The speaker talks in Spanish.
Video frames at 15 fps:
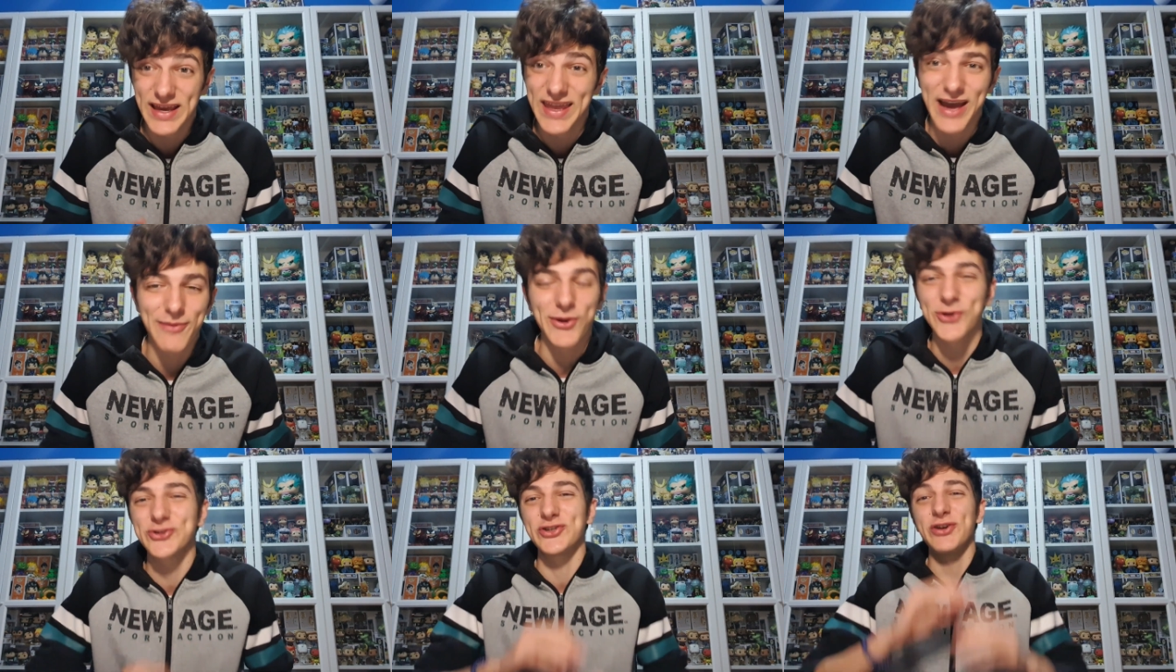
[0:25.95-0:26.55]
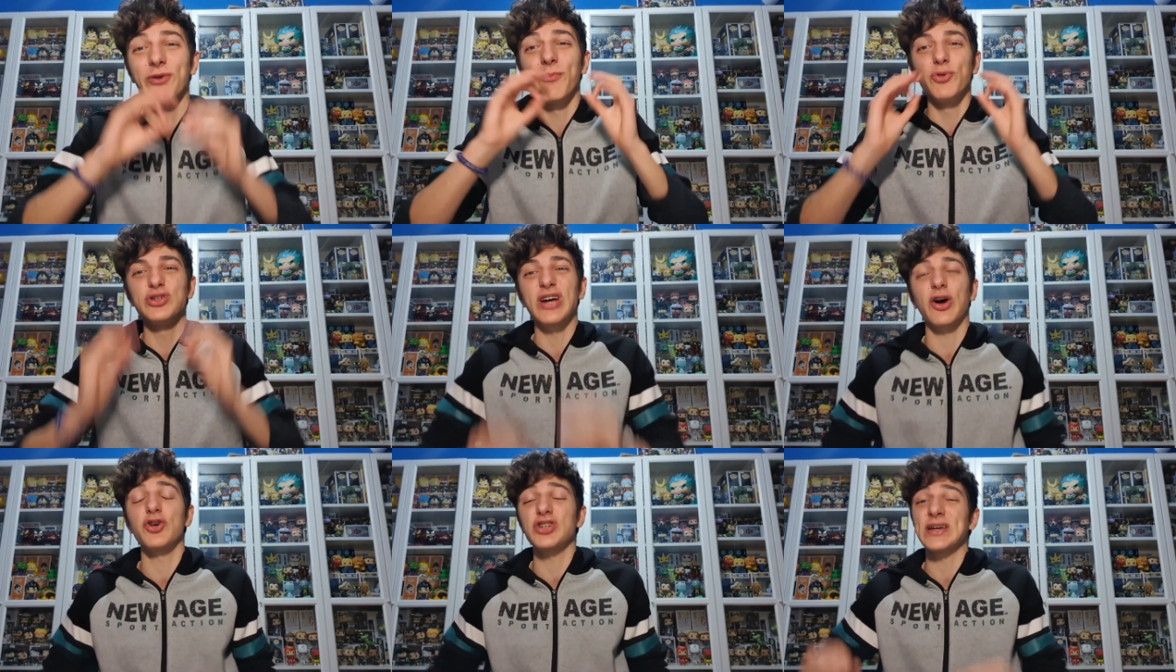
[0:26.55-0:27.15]
de llaveros, tenemos
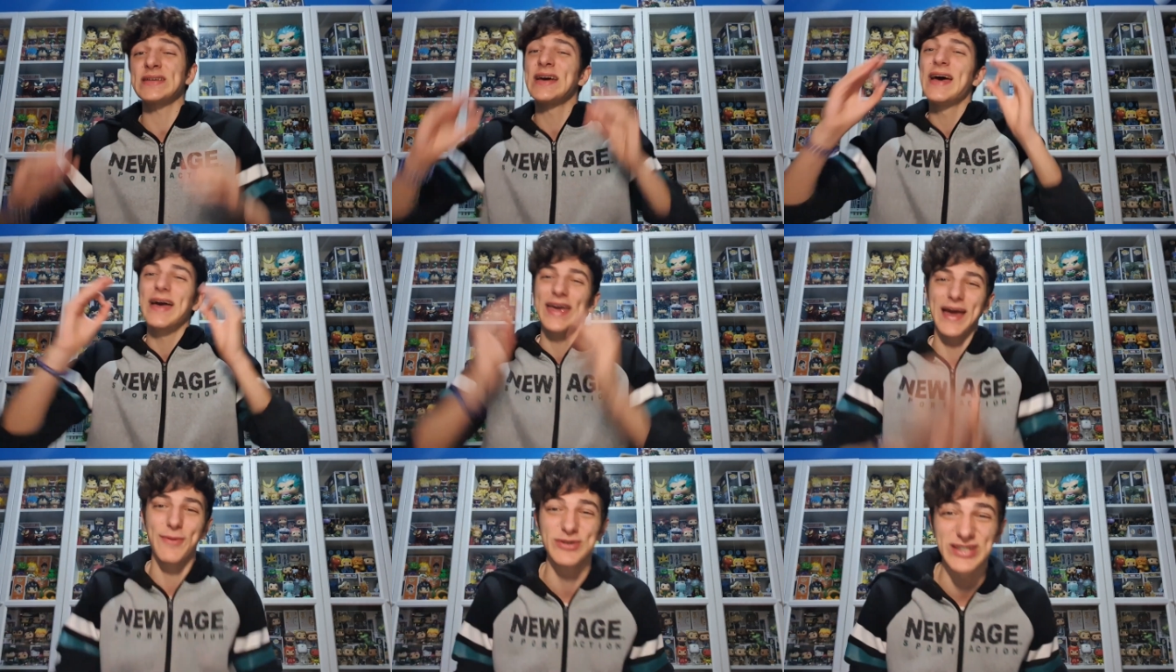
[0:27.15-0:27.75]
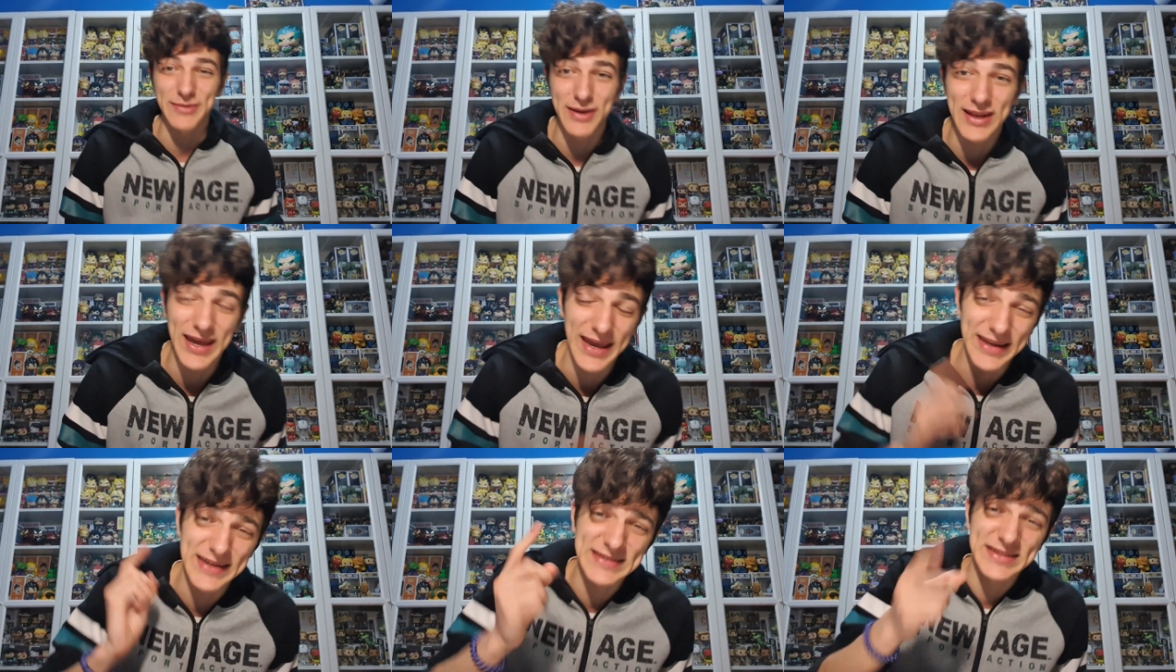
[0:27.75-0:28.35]
muchas cosas que vamos a
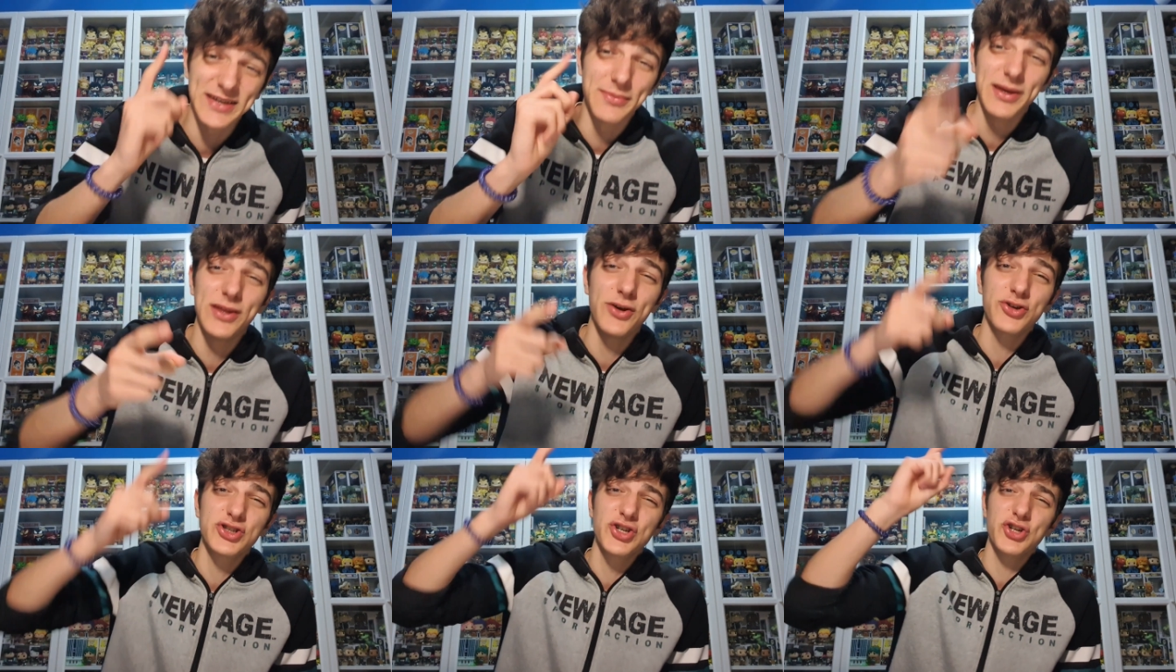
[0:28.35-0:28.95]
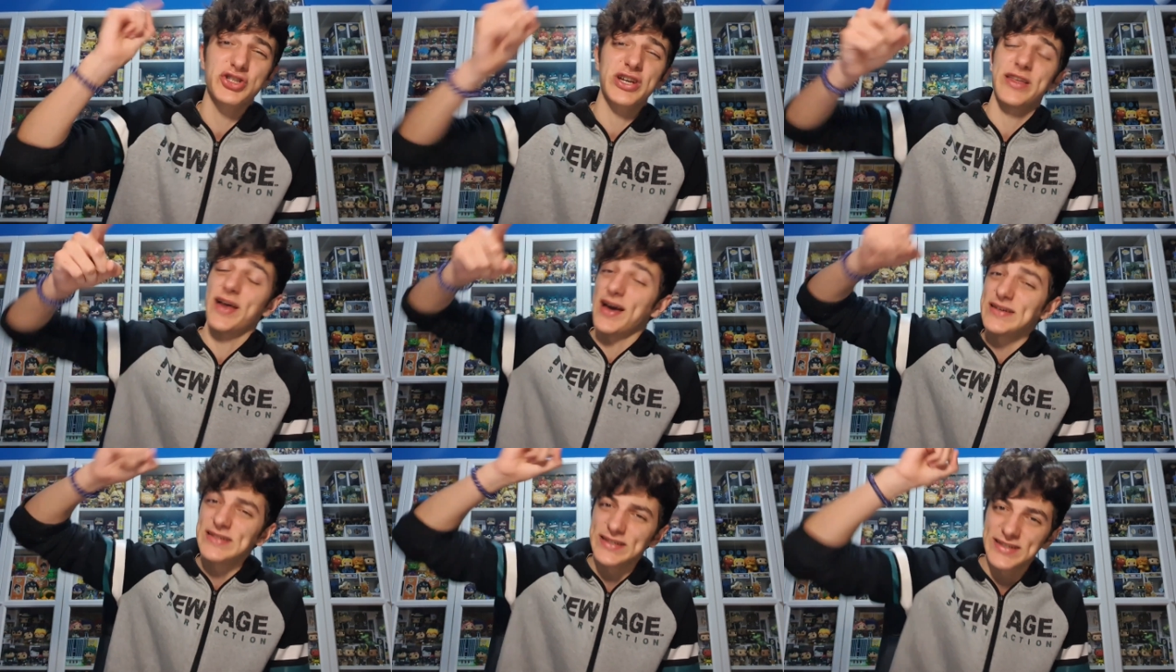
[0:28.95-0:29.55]
ver en este vídeo, si os
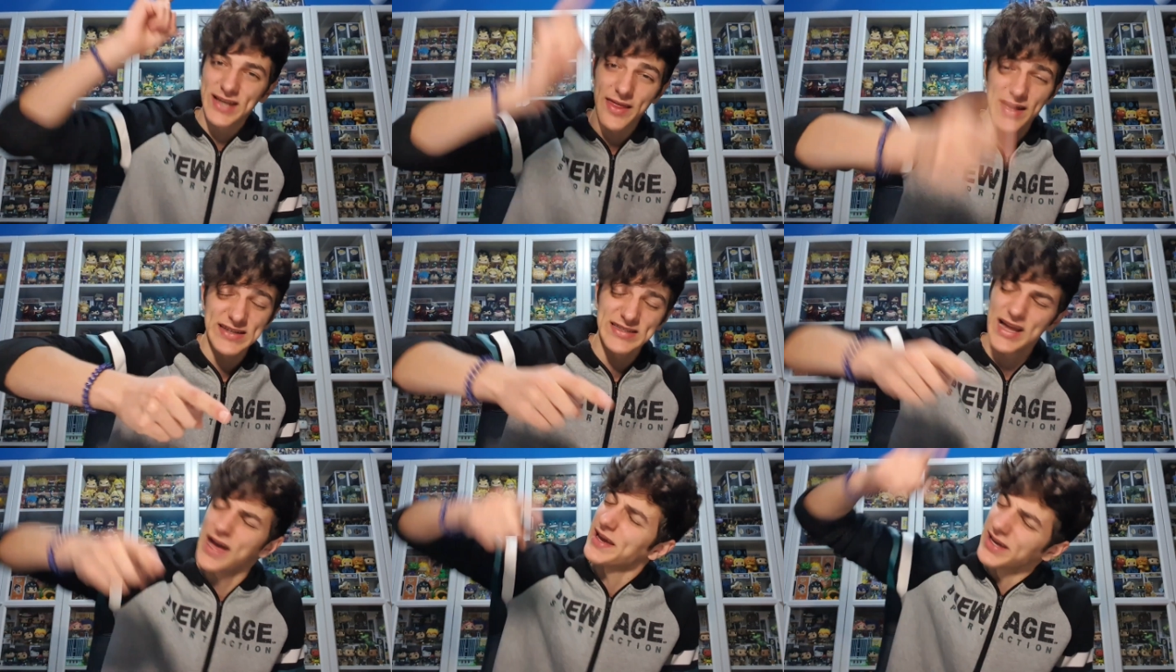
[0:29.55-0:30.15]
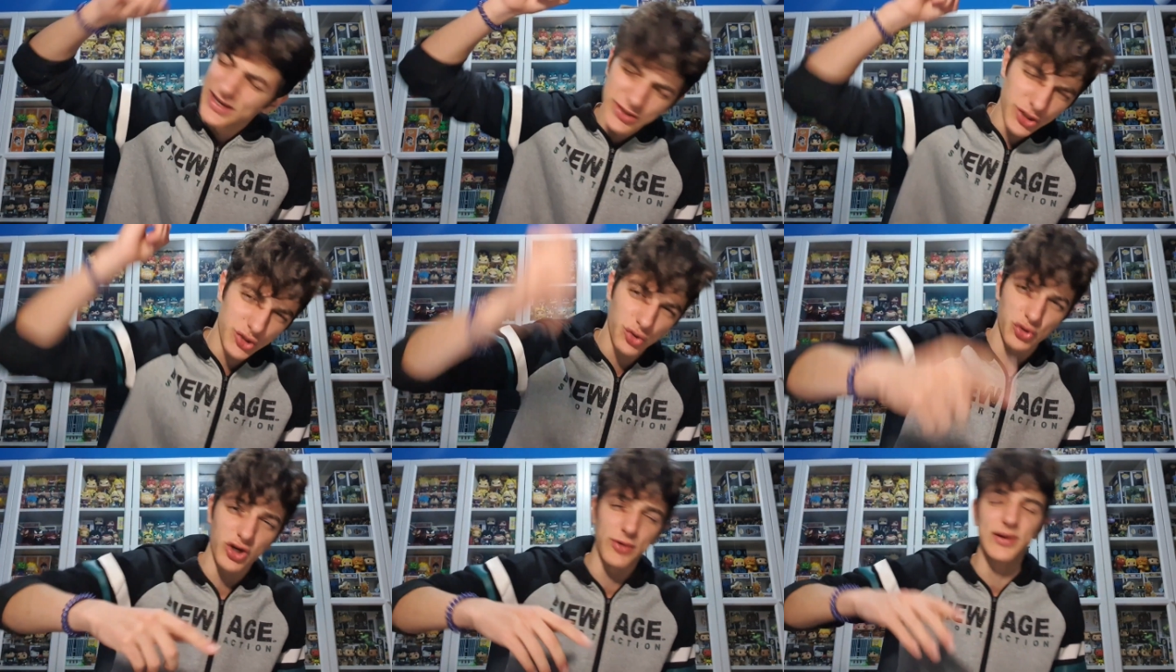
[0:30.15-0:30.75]
quedáis y si le dais like y si os
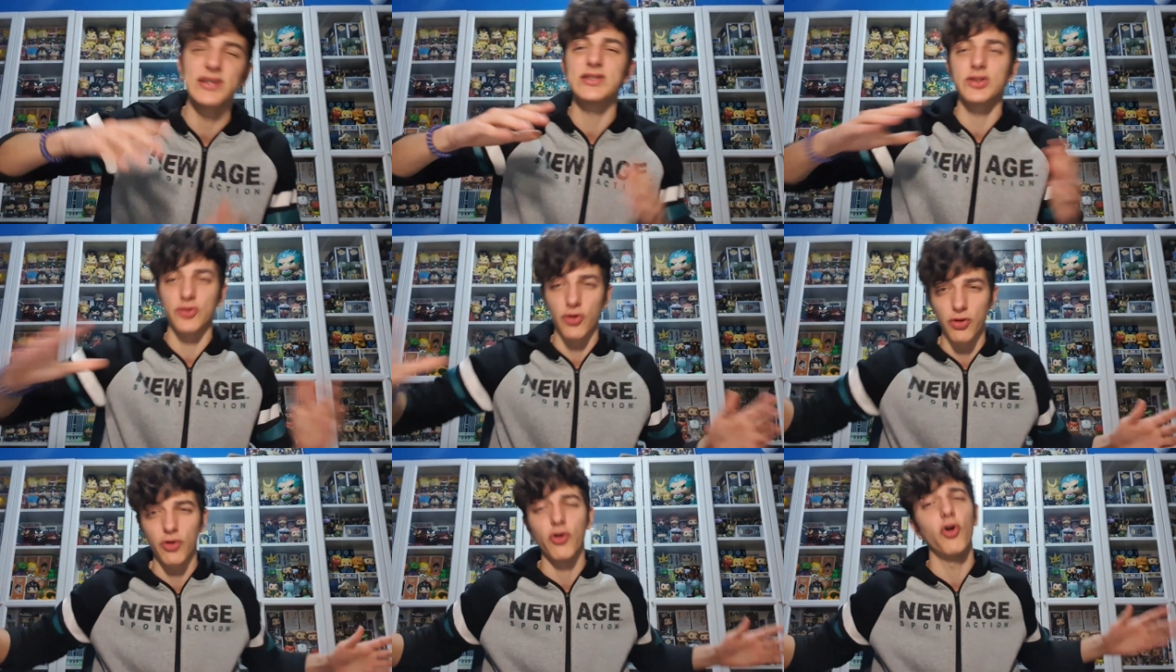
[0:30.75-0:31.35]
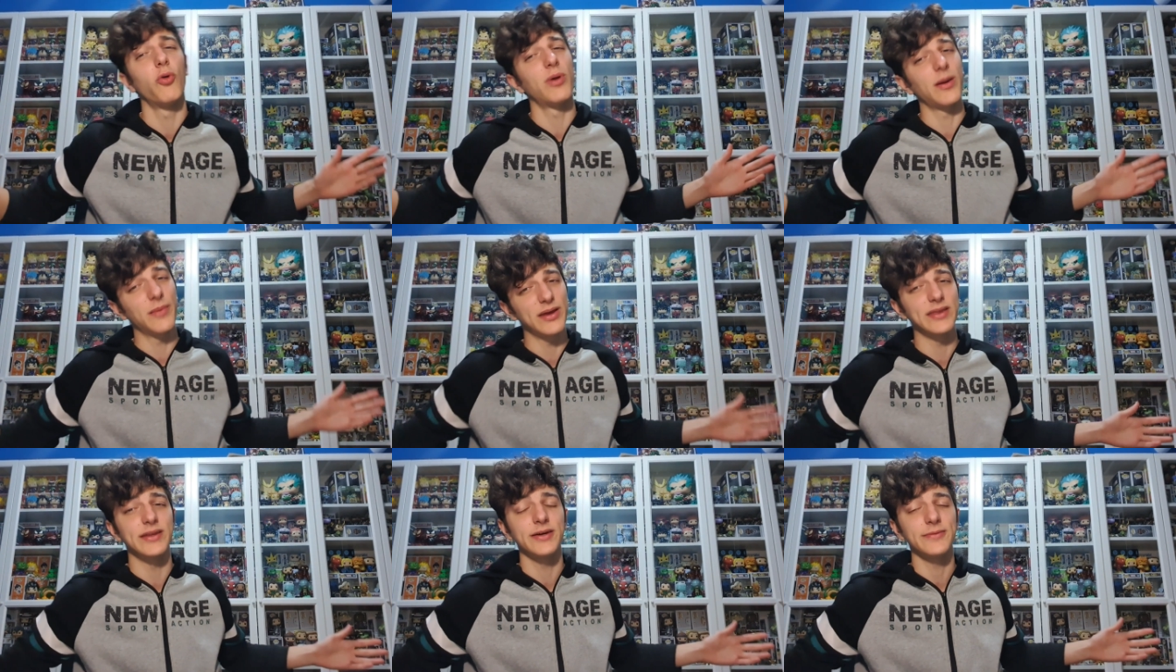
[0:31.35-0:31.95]
suscribís, todo,
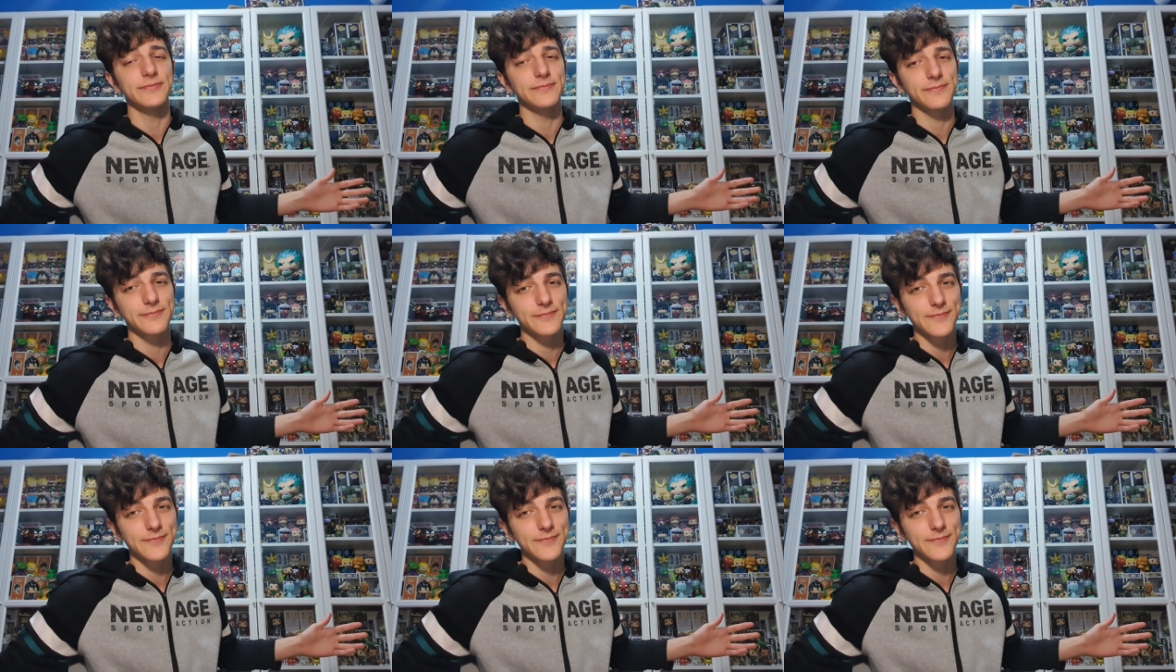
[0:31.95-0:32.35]
obviamente.